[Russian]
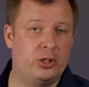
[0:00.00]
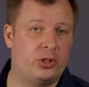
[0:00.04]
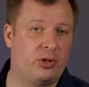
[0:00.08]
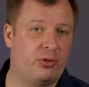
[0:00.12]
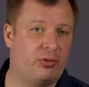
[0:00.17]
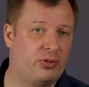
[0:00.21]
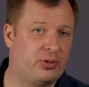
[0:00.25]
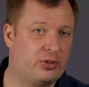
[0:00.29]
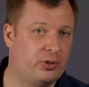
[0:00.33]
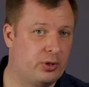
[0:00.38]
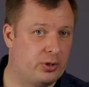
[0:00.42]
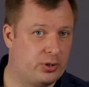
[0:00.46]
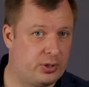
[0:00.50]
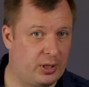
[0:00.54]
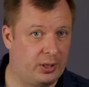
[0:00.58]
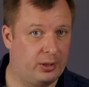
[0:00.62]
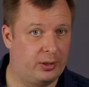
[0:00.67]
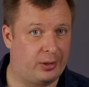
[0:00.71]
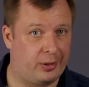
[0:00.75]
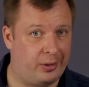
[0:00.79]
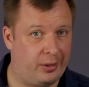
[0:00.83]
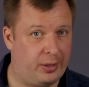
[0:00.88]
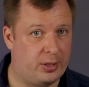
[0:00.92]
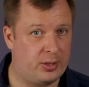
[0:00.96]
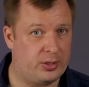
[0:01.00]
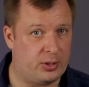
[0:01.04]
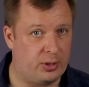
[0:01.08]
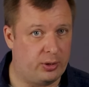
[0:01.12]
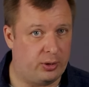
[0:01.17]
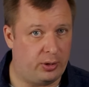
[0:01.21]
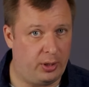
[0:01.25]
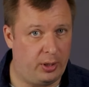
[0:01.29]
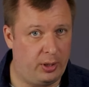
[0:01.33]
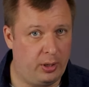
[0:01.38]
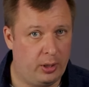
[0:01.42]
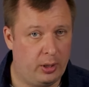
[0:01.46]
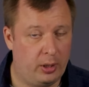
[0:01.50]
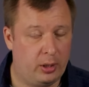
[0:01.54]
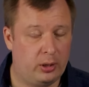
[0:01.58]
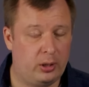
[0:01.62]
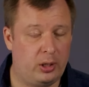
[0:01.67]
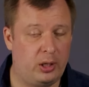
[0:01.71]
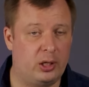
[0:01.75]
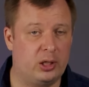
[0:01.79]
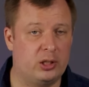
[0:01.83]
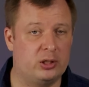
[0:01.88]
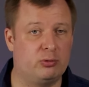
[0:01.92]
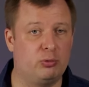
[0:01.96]
соответственно, центр XC3
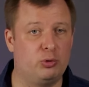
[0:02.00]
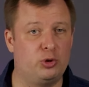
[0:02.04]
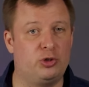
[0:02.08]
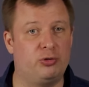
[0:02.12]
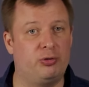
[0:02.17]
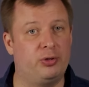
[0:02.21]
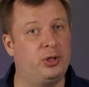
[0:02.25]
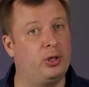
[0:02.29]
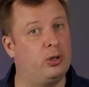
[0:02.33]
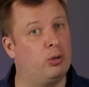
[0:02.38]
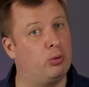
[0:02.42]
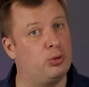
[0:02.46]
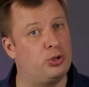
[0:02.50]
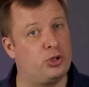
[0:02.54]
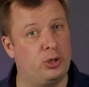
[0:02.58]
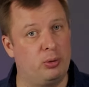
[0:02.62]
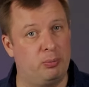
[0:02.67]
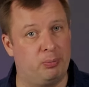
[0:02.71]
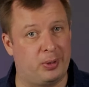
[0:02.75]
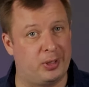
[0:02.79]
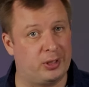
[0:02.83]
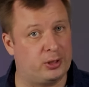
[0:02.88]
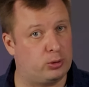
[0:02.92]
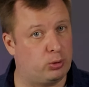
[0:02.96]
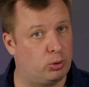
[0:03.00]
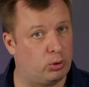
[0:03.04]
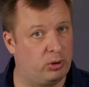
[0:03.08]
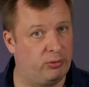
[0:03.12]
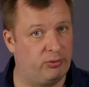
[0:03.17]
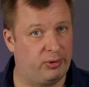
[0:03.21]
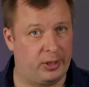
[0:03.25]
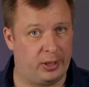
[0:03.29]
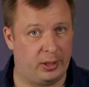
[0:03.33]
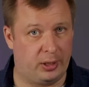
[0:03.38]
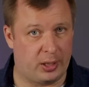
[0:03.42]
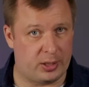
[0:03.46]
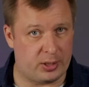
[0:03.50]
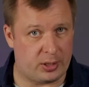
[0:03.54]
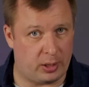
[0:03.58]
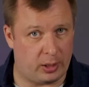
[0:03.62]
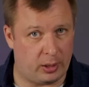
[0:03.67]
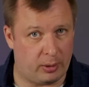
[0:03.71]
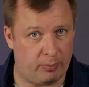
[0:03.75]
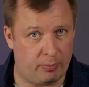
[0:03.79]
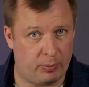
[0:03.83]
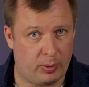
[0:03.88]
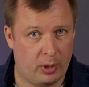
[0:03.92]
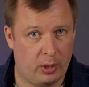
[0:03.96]
для озвучивания очень просторного
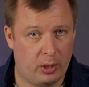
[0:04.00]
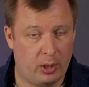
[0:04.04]
кинозала